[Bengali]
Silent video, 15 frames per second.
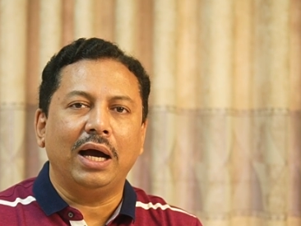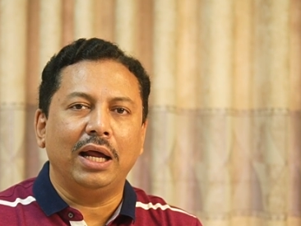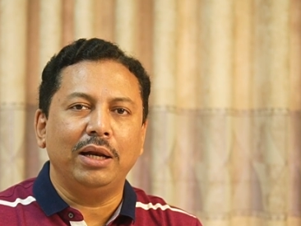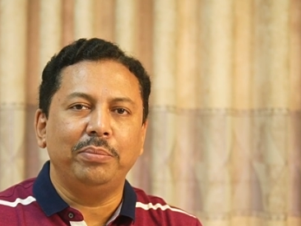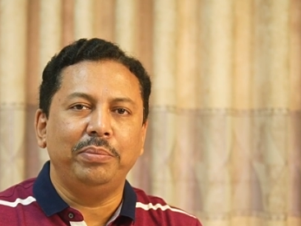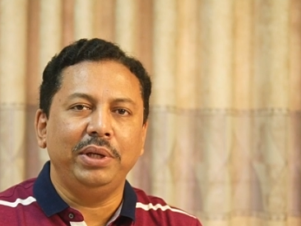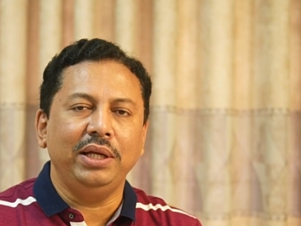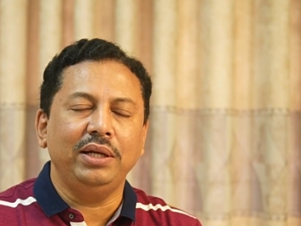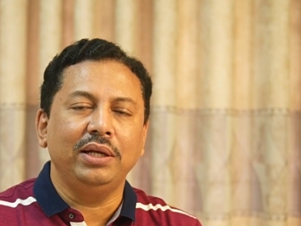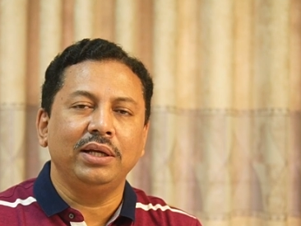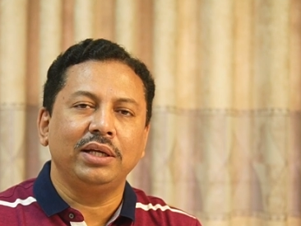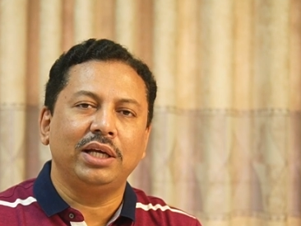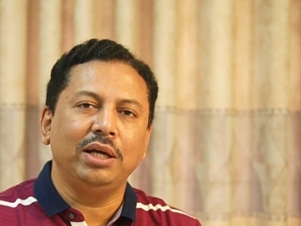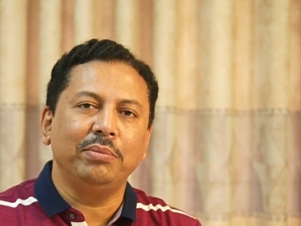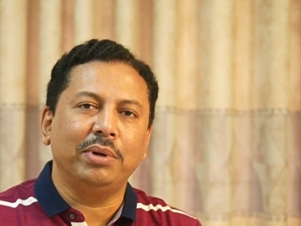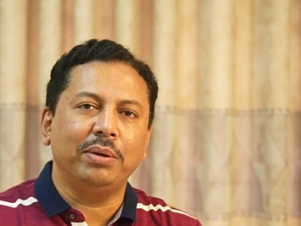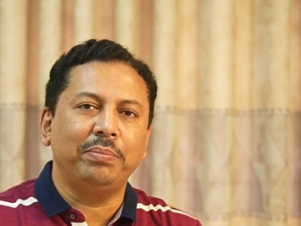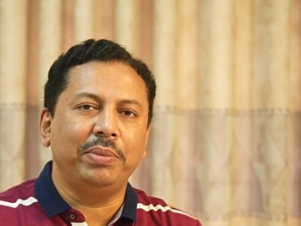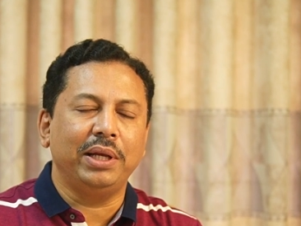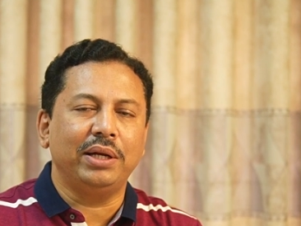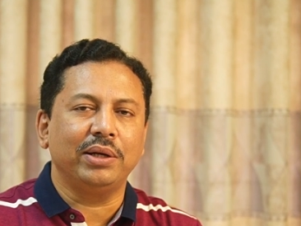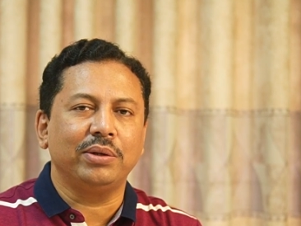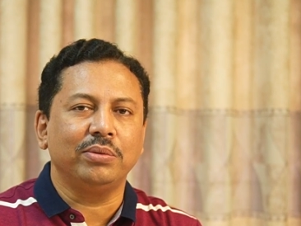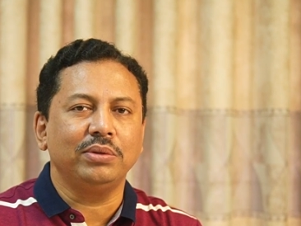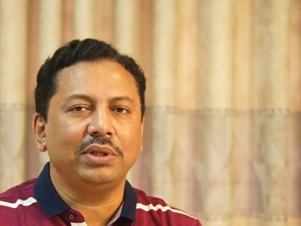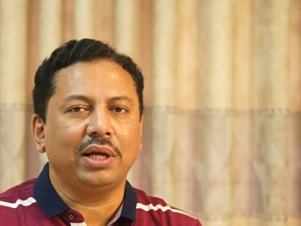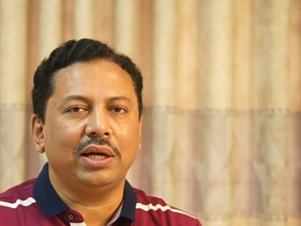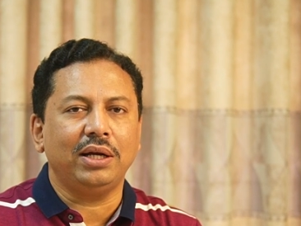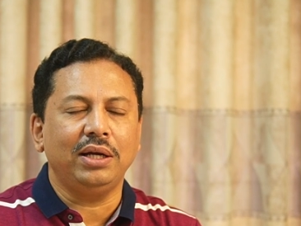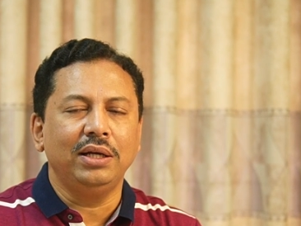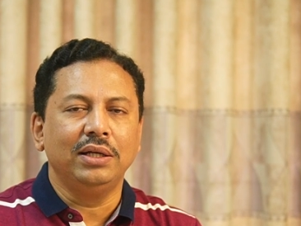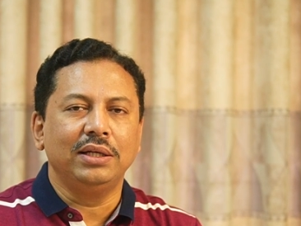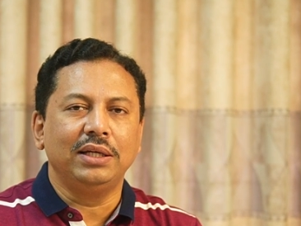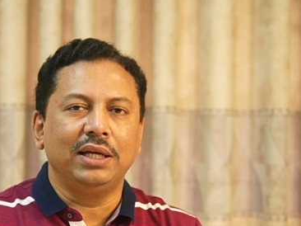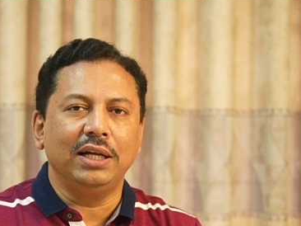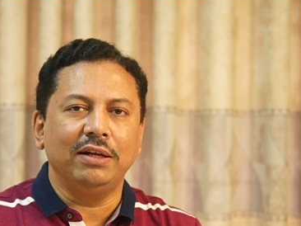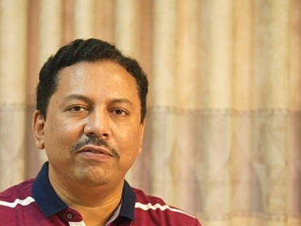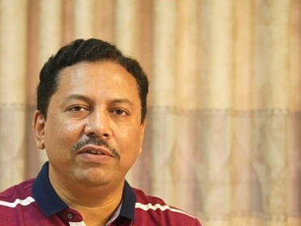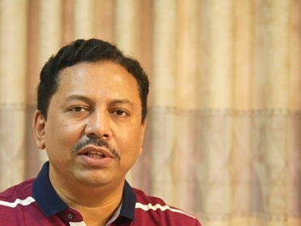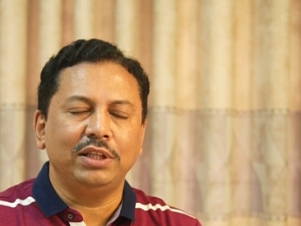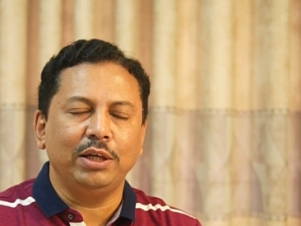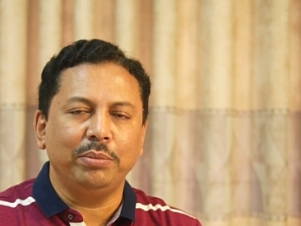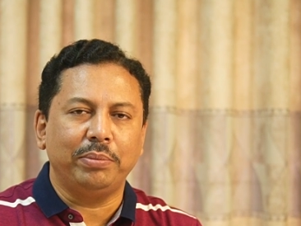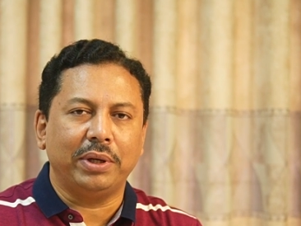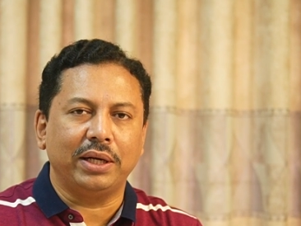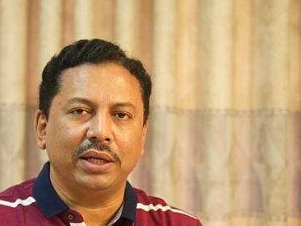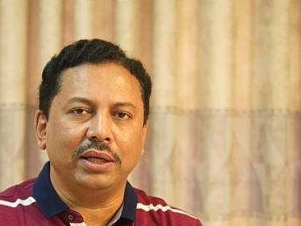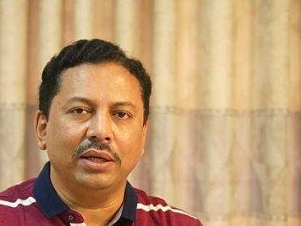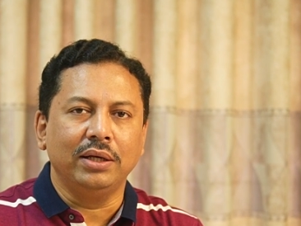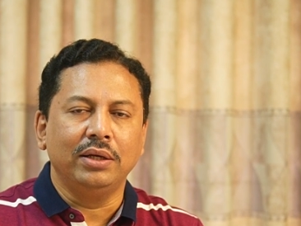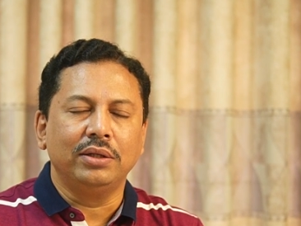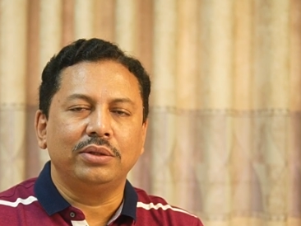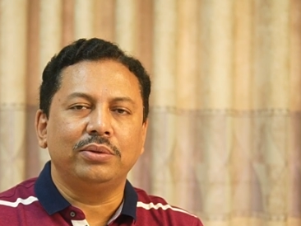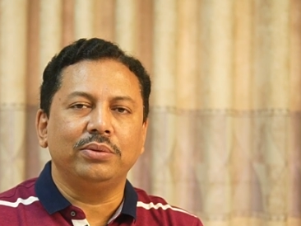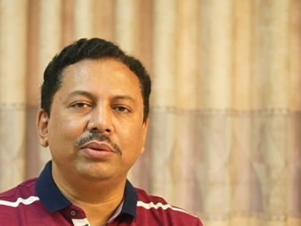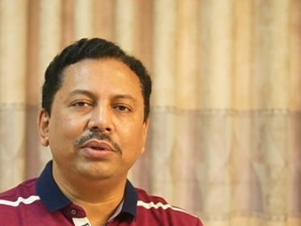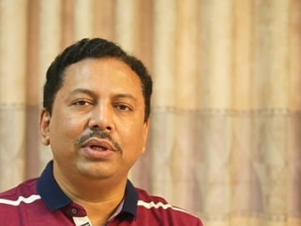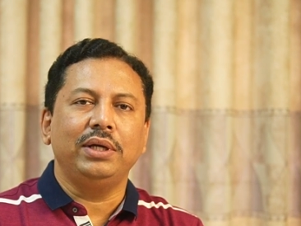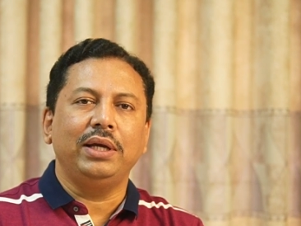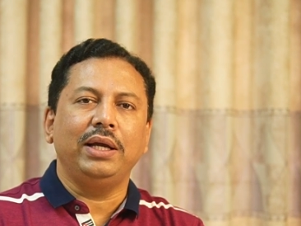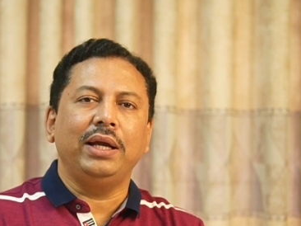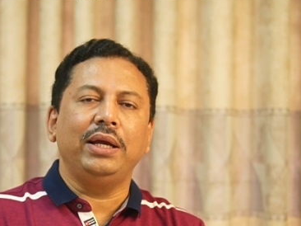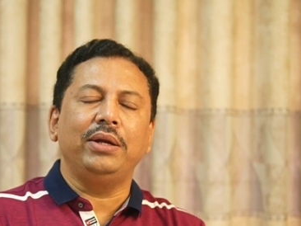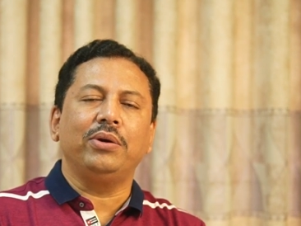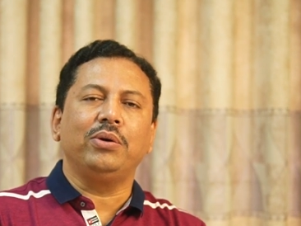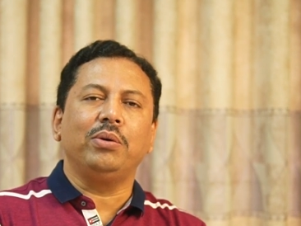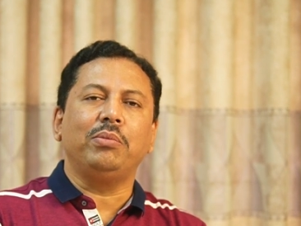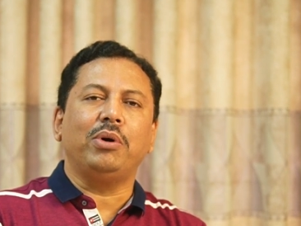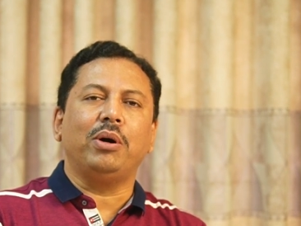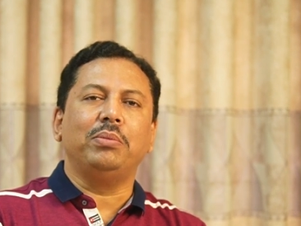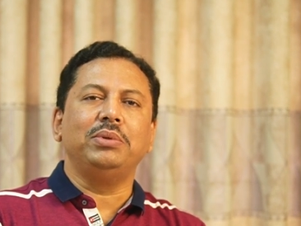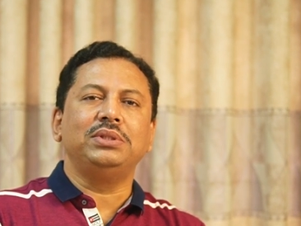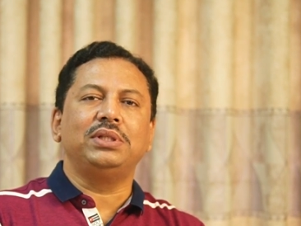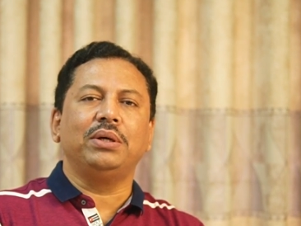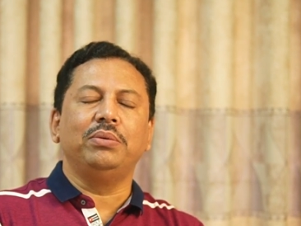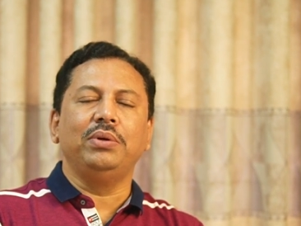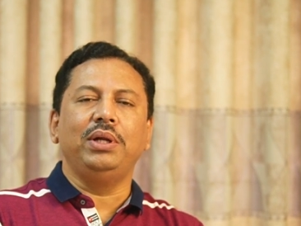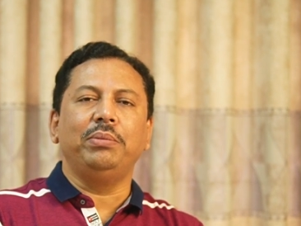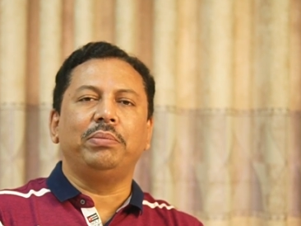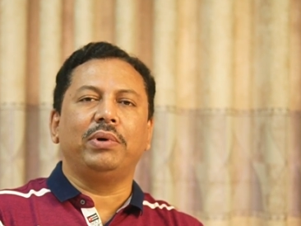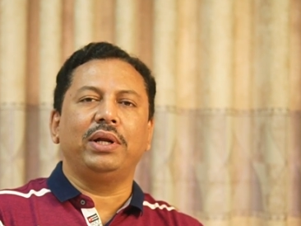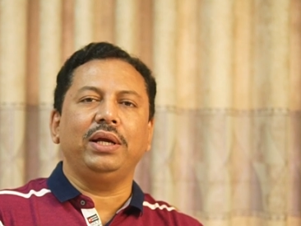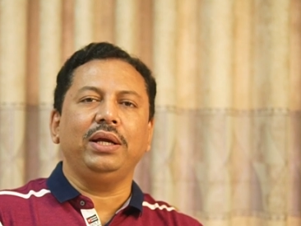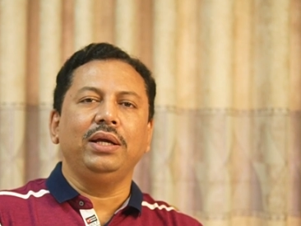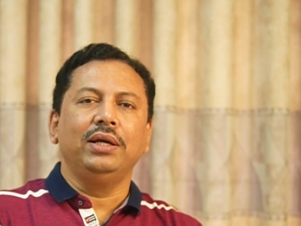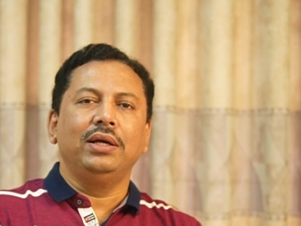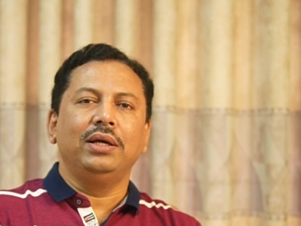আলবিন কিংবা পেরেকও তারা গিলে ফেলতে পারে তো এরকম অবস্থা হলে পরে